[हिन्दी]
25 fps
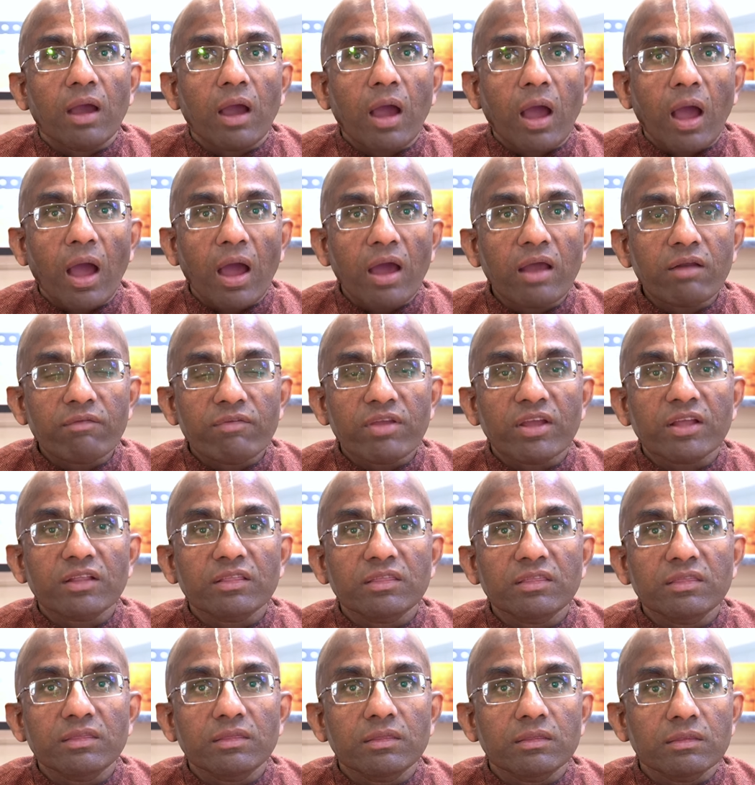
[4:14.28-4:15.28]
हर
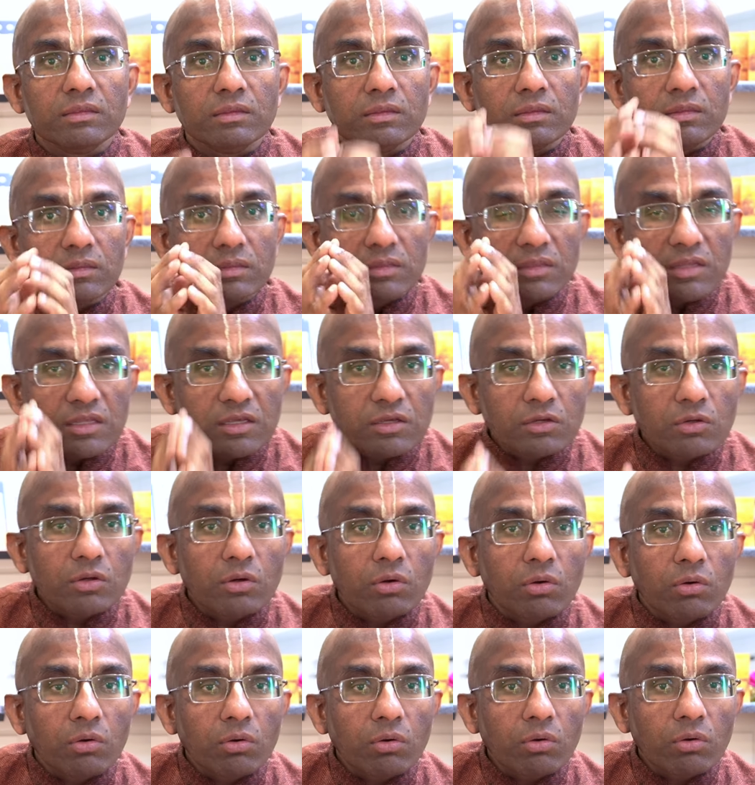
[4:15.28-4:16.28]
व्यक्ति
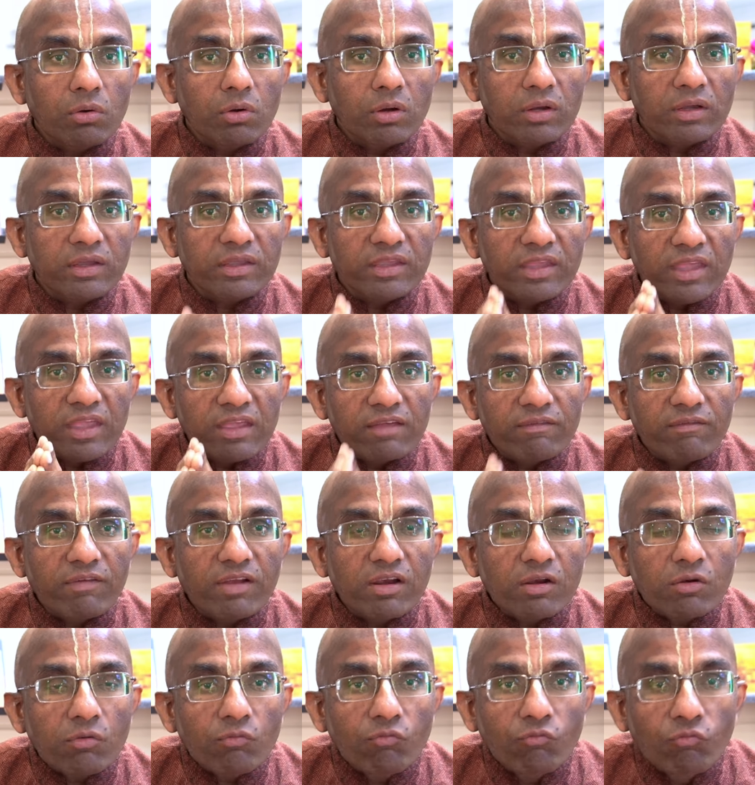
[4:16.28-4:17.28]
को
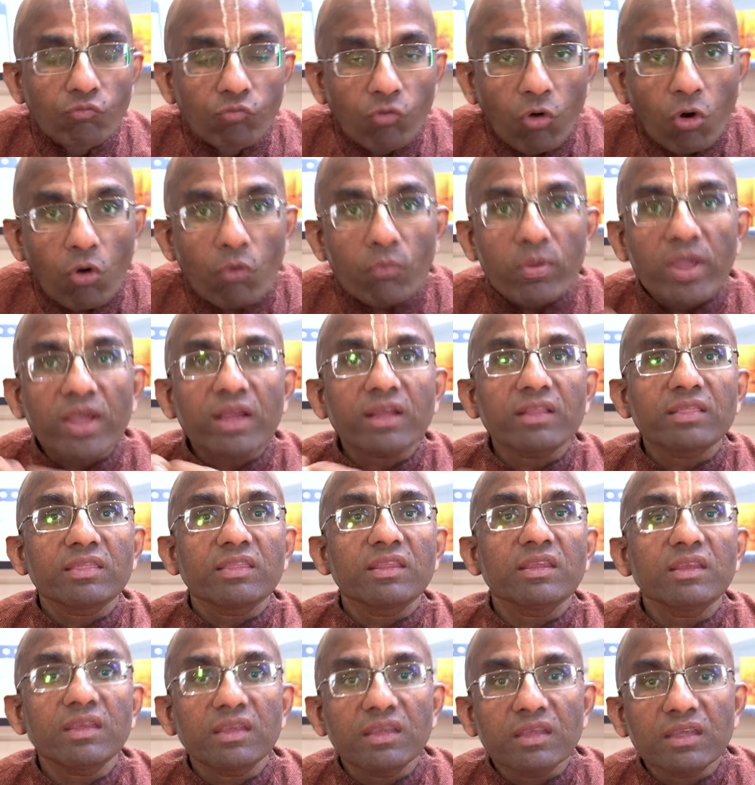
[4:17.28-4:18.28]
केवल वो
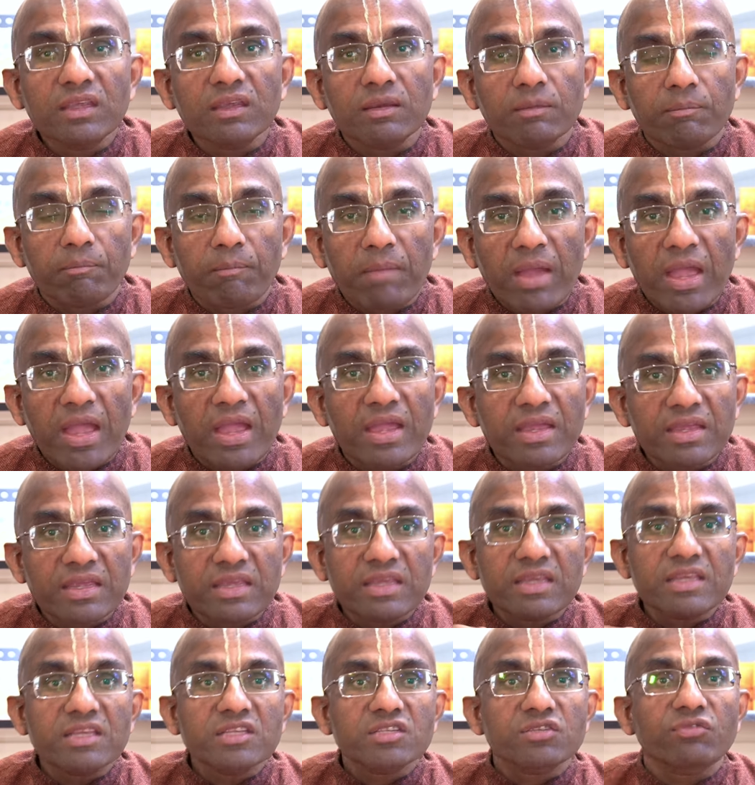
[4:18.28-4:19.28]
व्यक्ति ही मैं
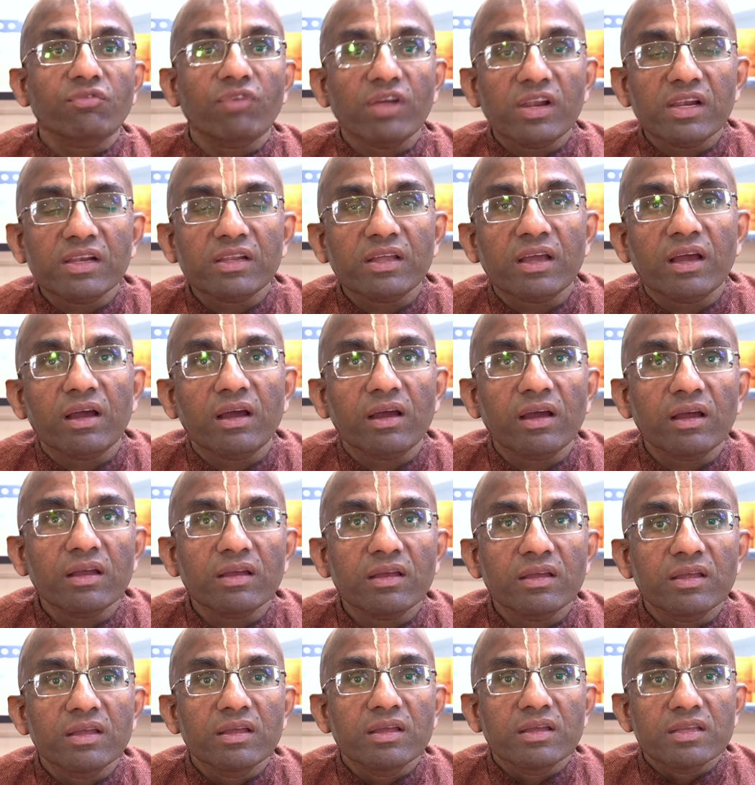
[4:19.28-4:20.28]
ही इस फल का
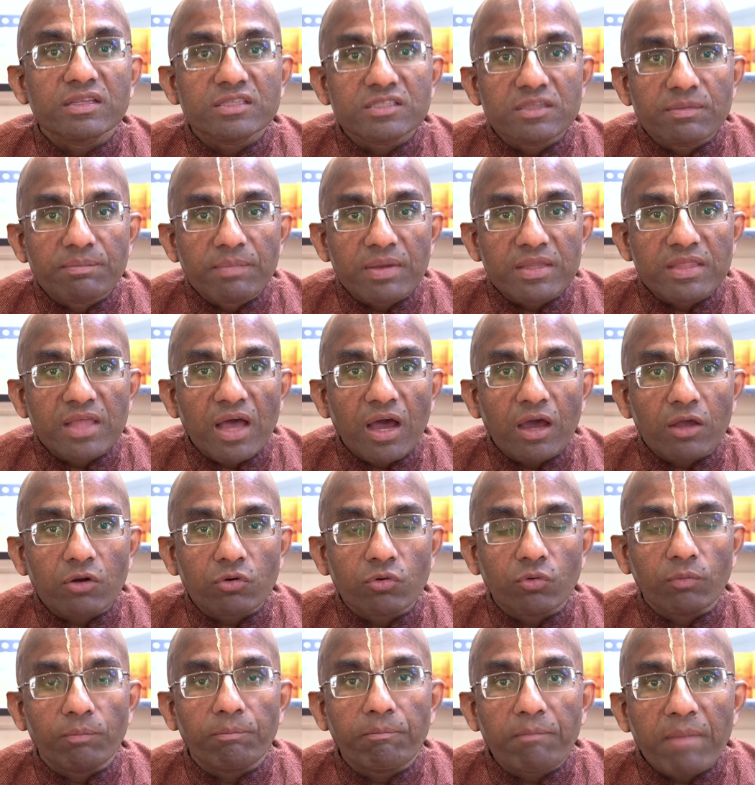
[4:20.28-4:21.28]
जिम्मेदार
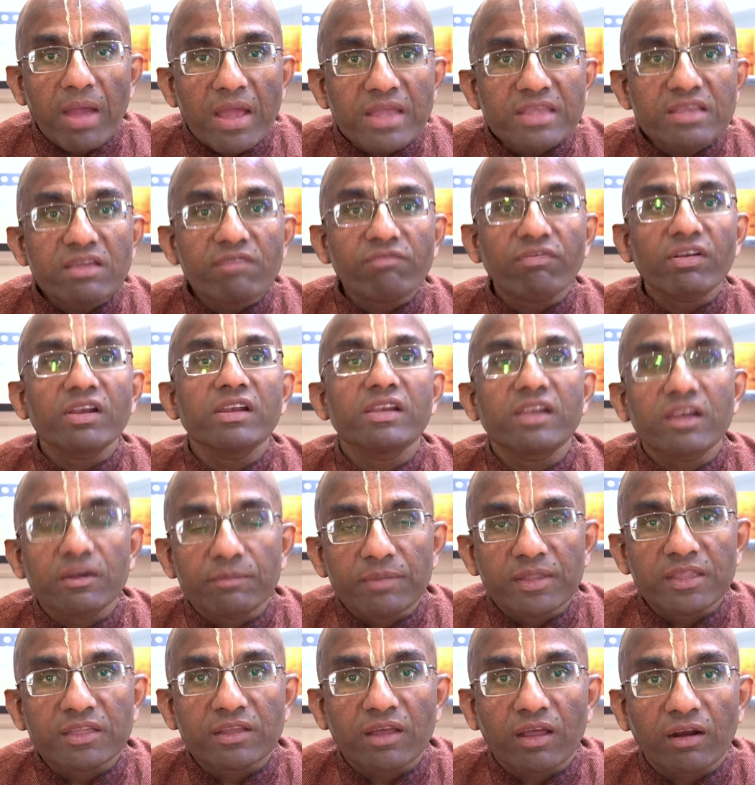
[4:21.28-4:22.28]
हूँ मैं ये फल
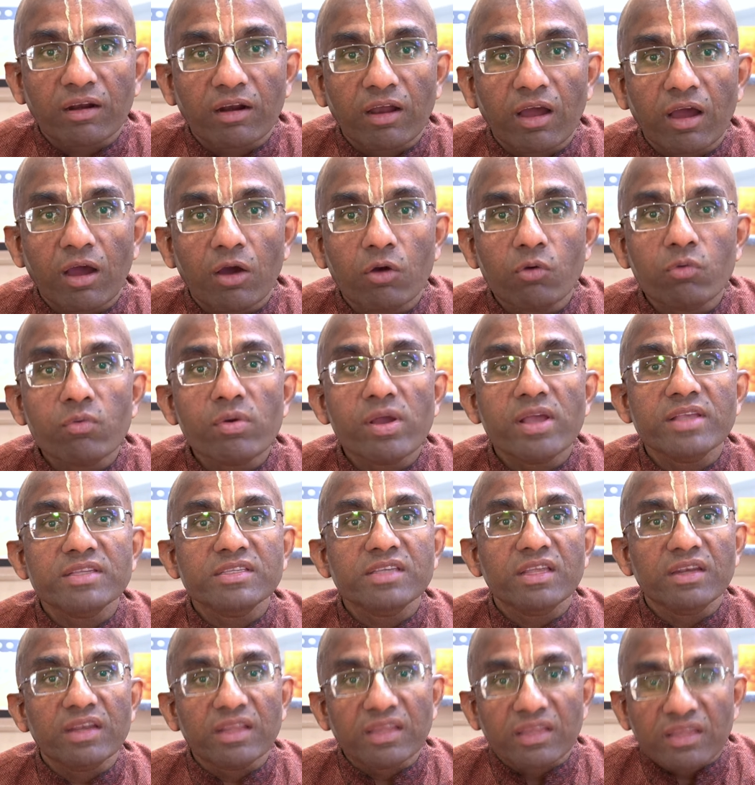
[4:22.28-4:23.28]
निर्मित कर रहा हूँ
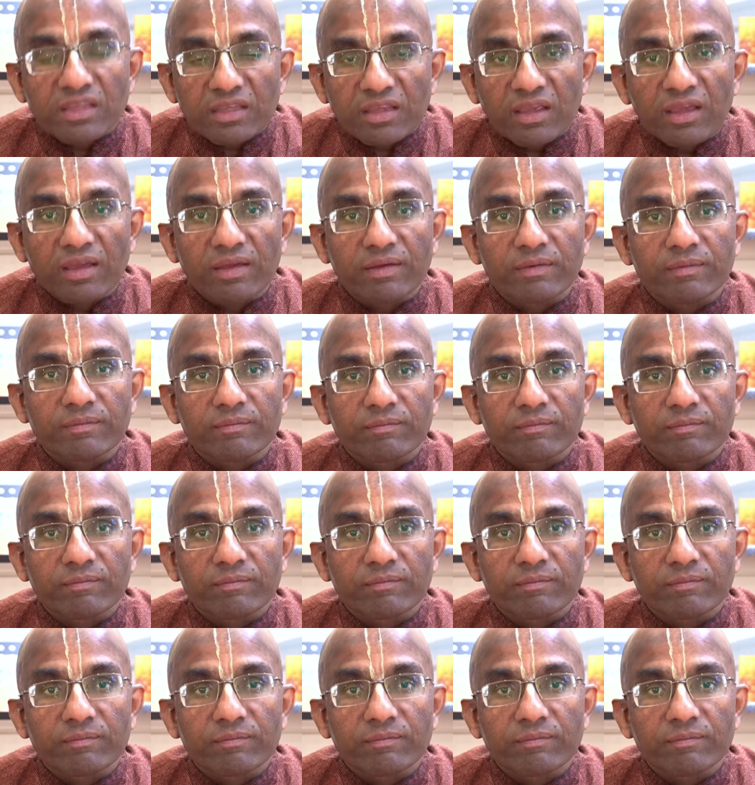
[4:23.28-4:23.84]
ऐसे नहीं है